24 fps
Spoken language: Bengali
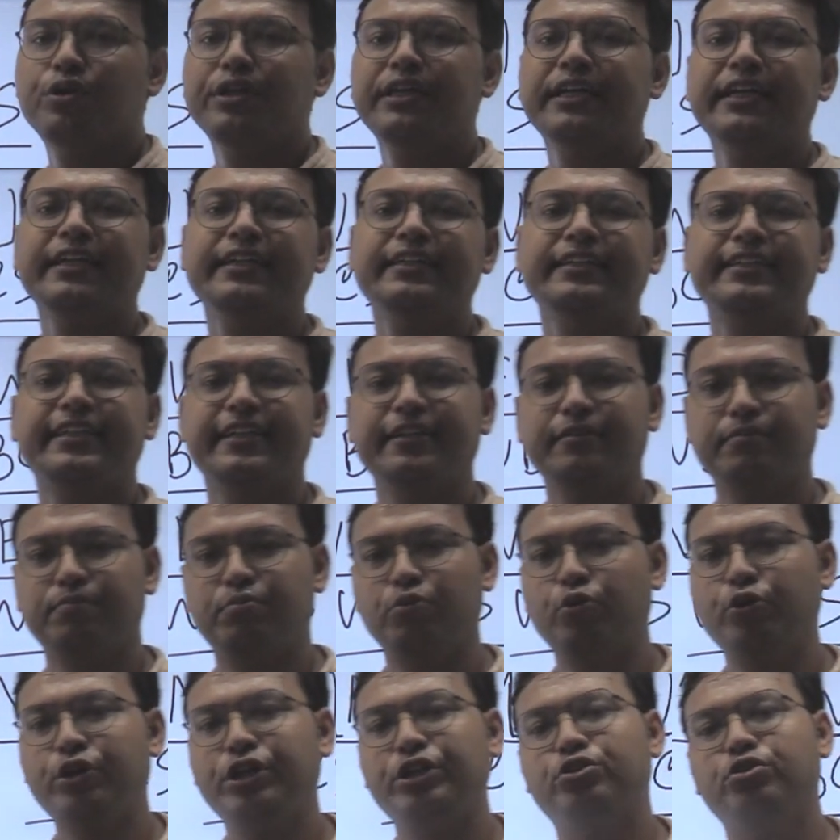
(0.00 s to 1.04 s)
ওরিয়েন্টেড
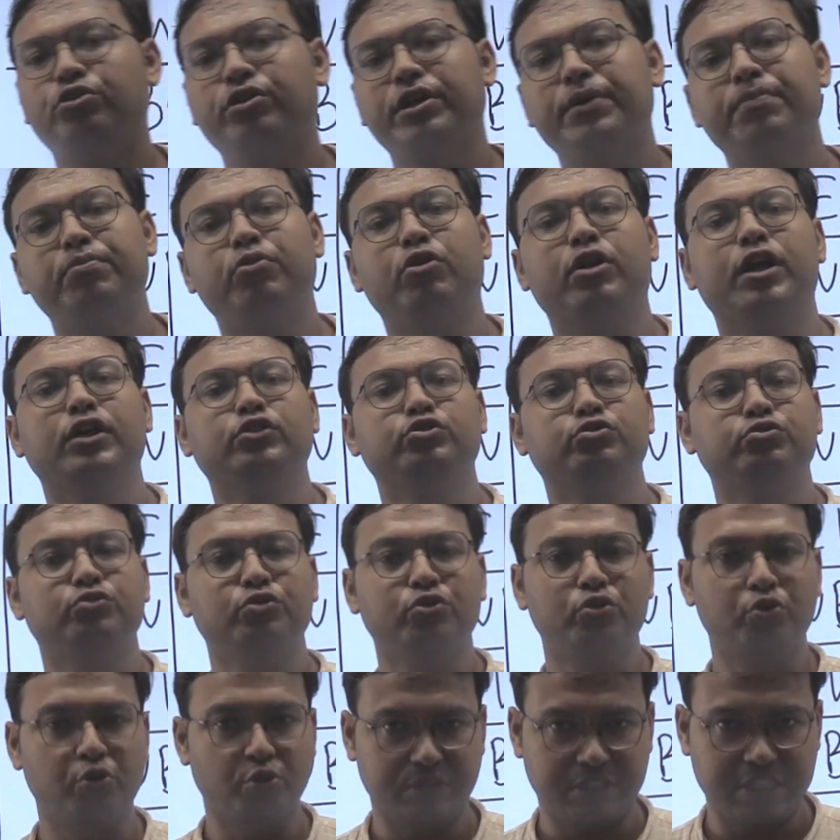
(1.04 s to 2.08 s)
বই ধরে
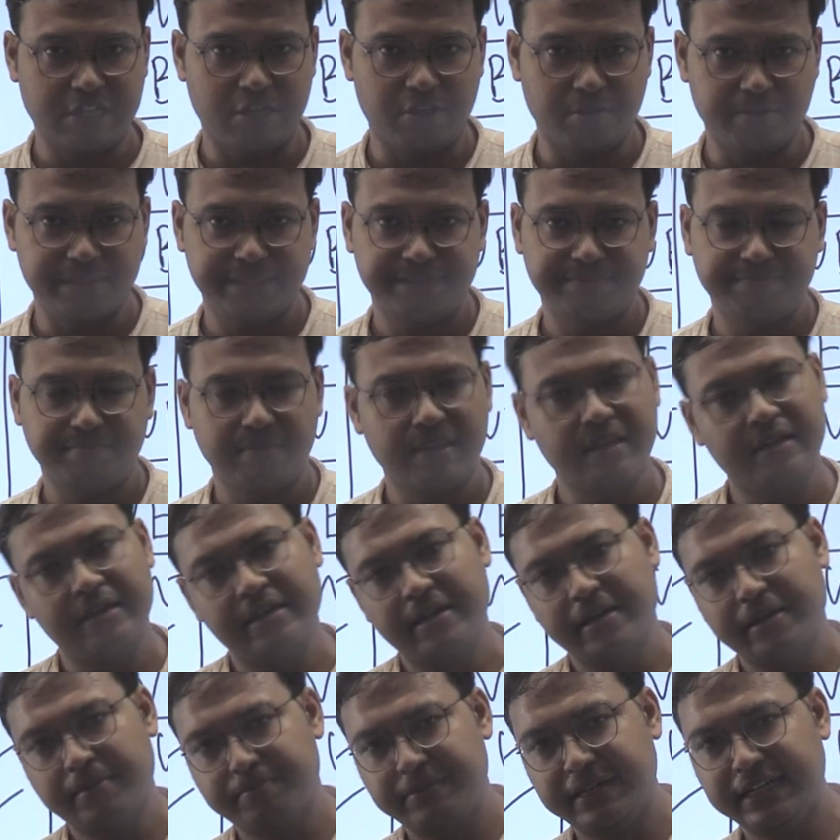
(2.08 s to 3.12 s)
পড়াশুনো করতে হবে
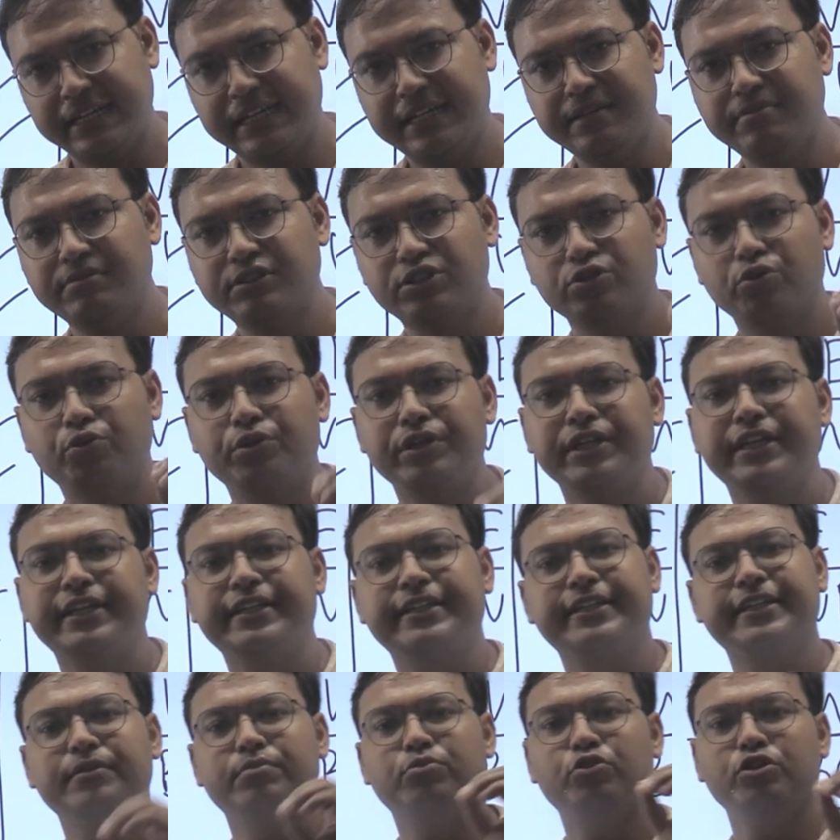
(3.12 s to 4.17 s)
প্রিলিমস
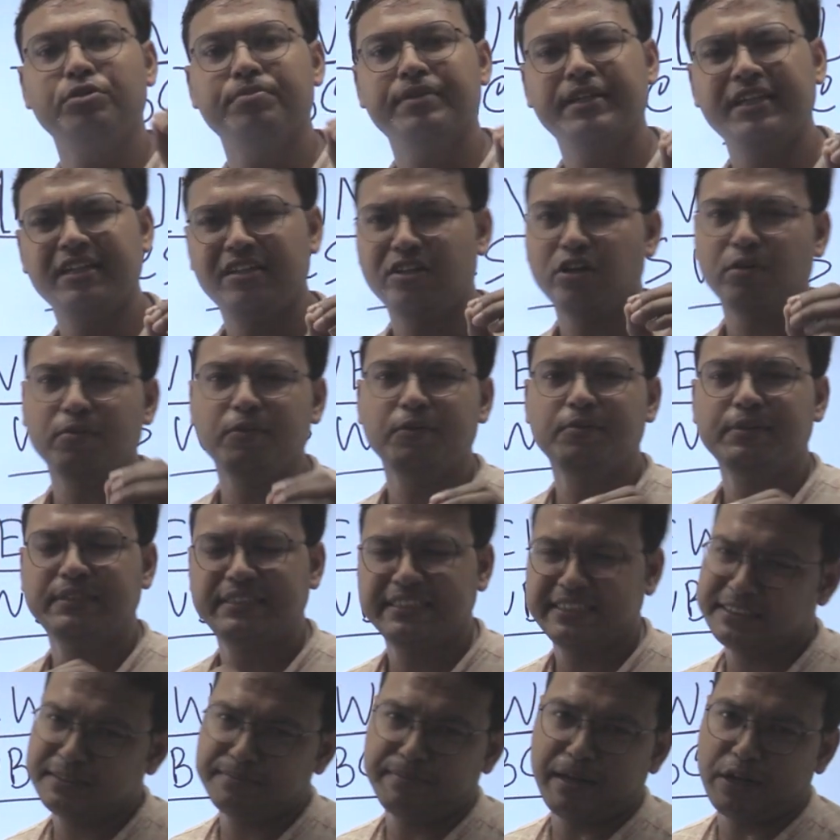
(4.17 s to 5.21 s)
ওরিয়েন্টেড বই মানে
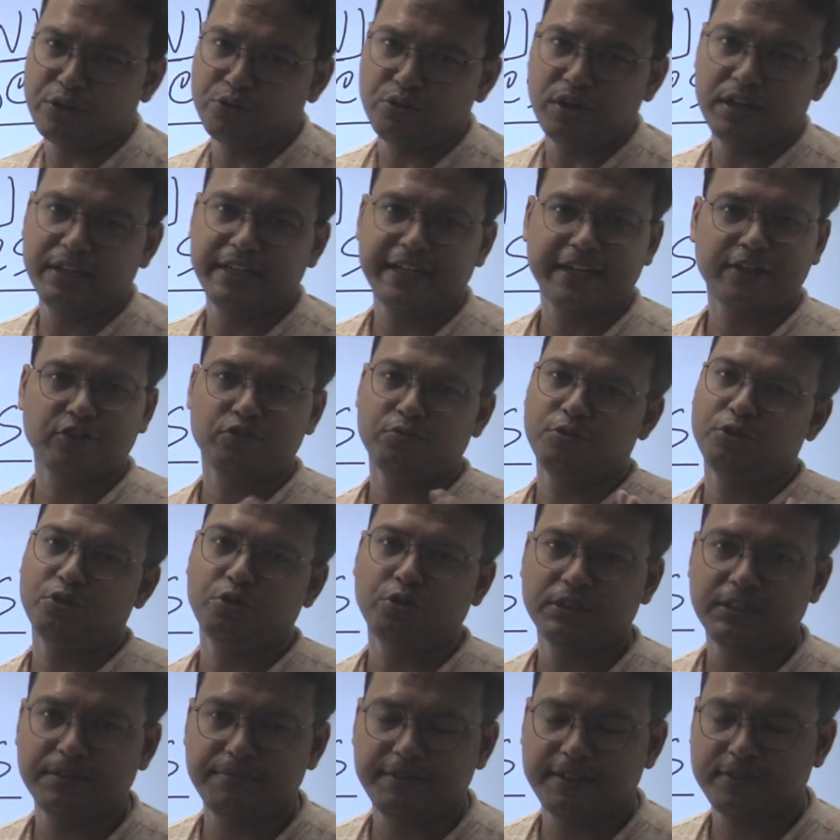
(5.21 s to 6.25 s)
ডব্লিউবিসিএস ম্যানুয়ালটাকে তুমি
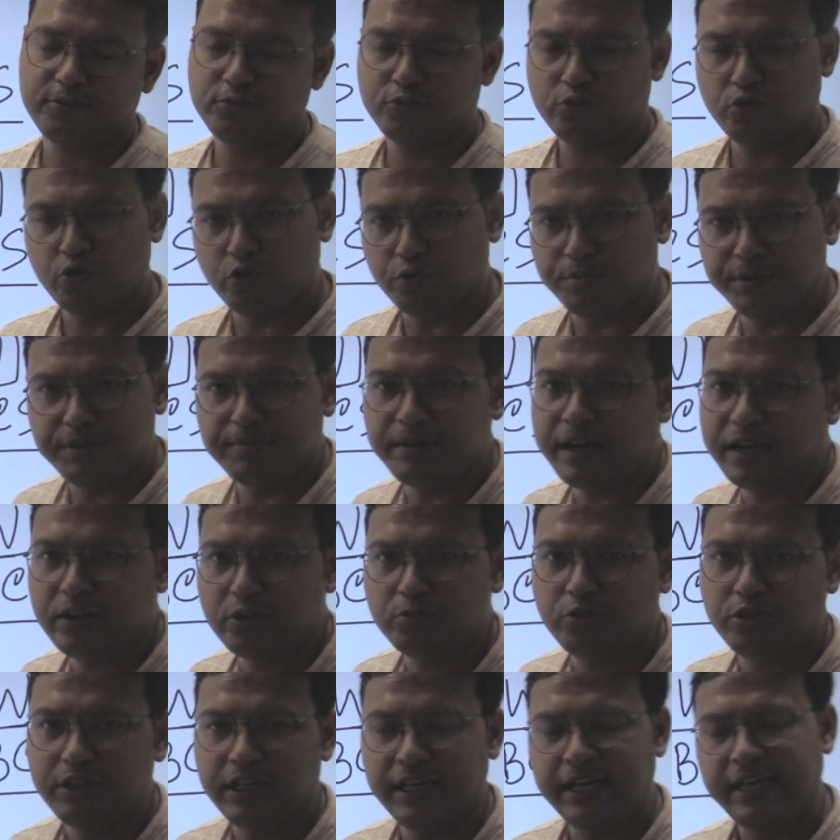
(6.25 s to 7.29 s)
ধরতে পারো খুবই
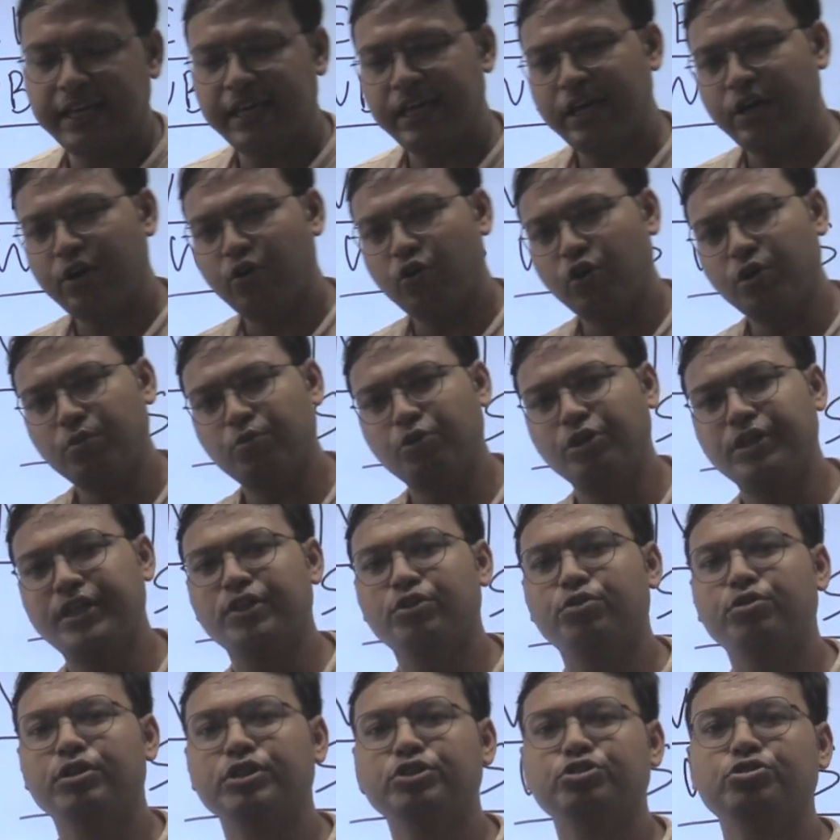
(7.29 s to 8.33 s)
ভালো বই ওই
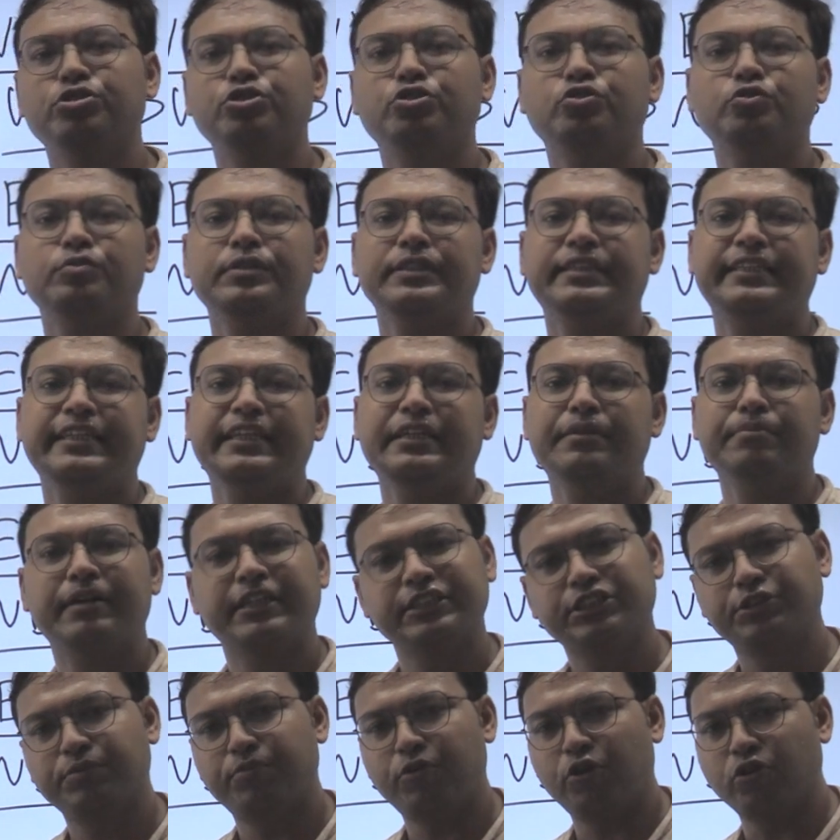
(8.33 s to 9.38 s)
বইটা ধরে যদি তুমি তিন
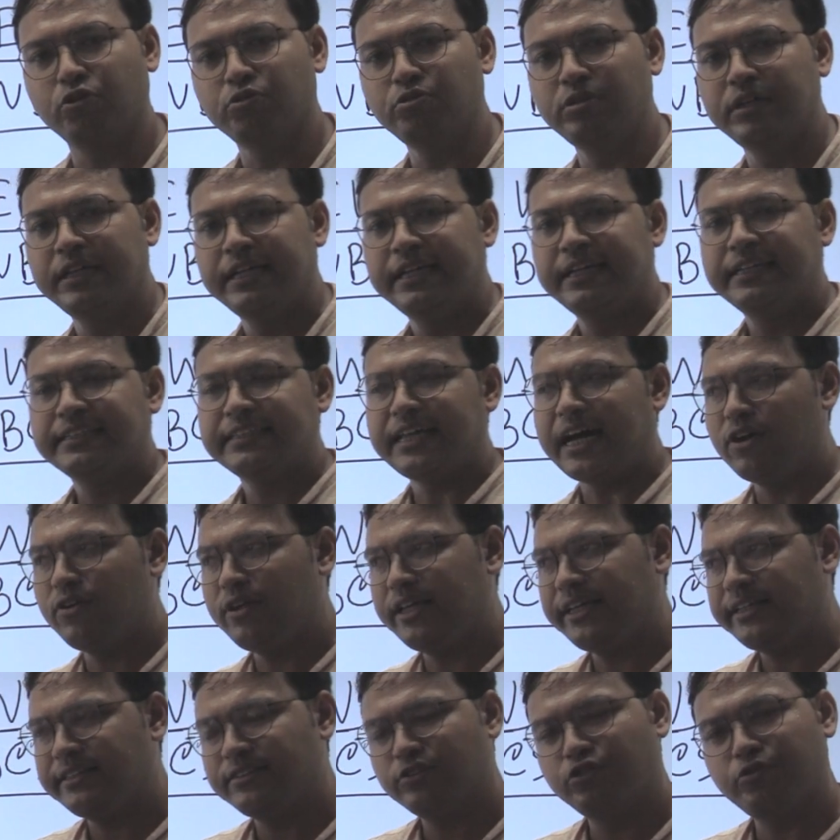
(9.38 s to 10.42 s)
মাস পড়ো
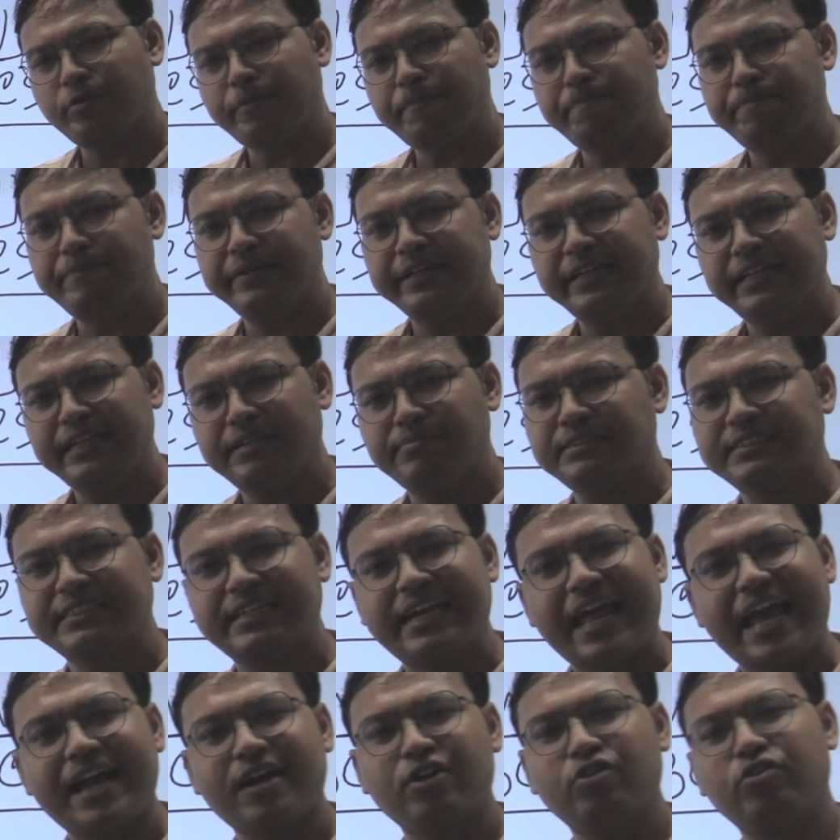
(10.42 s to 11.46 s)
তাহলে তুমি প্রিলিমস
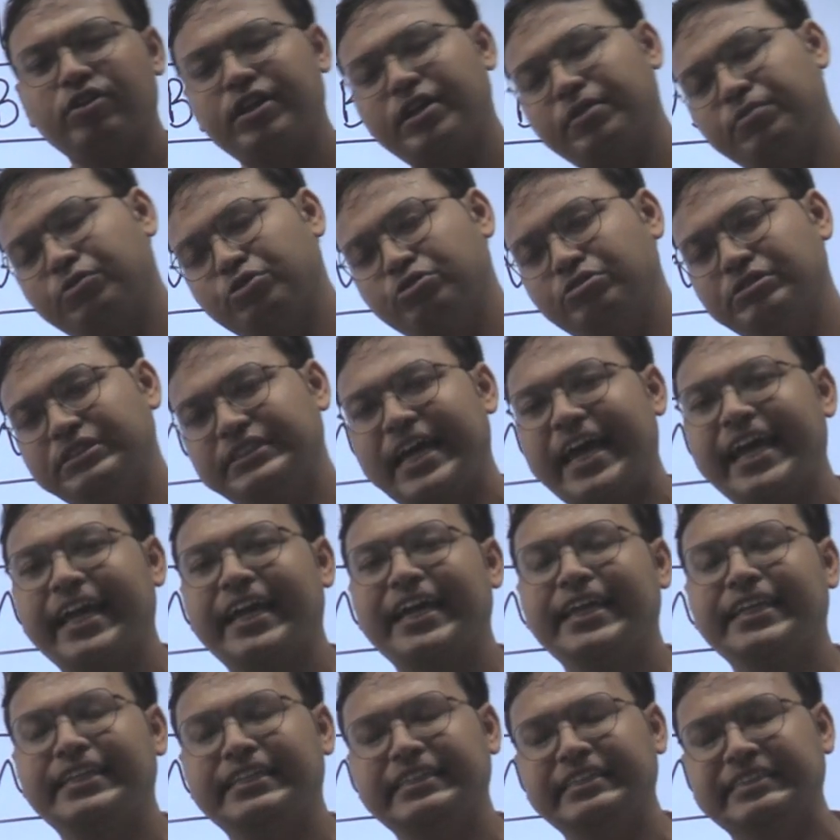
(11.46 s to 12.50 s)
ক্র্যাক করার মতো
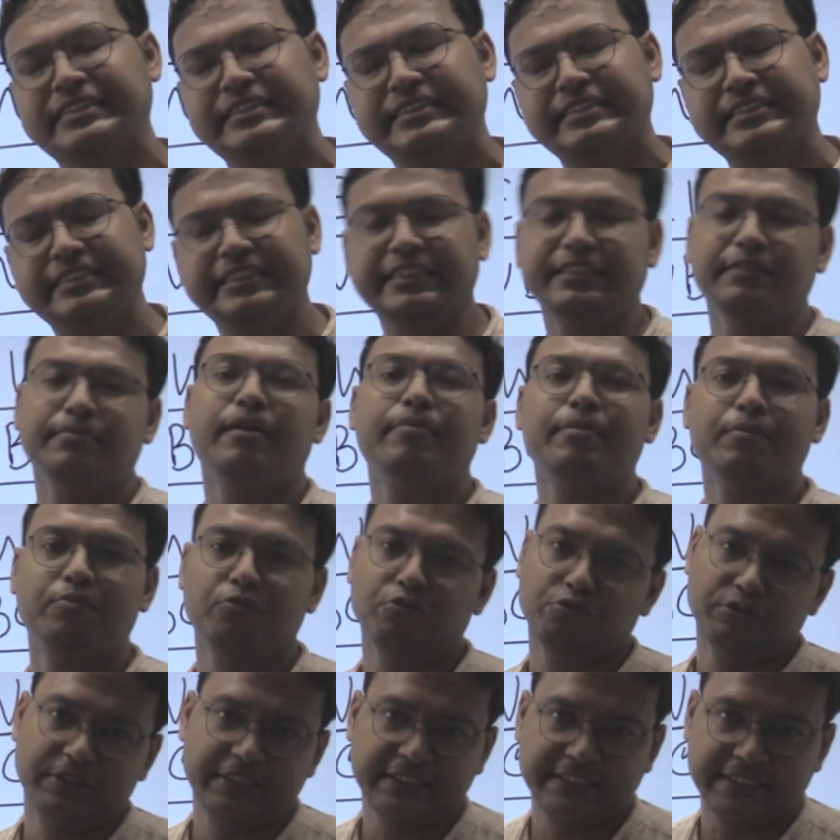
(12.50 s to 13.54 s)
জায়গায় নিশ্চিতভাবে
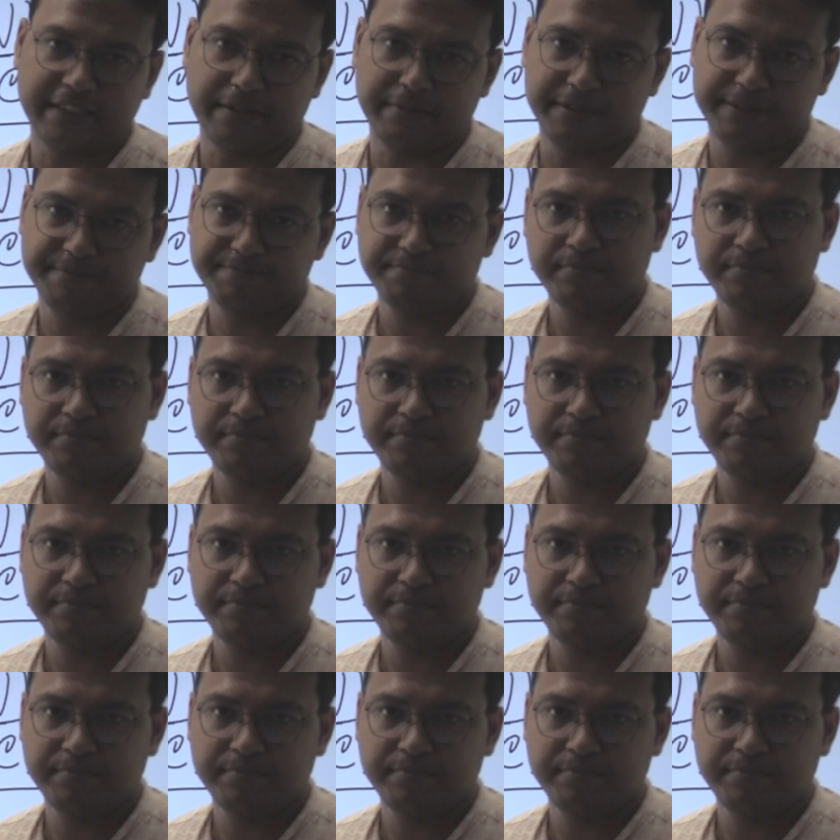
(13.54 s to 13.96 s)
পৌঁছে যাবে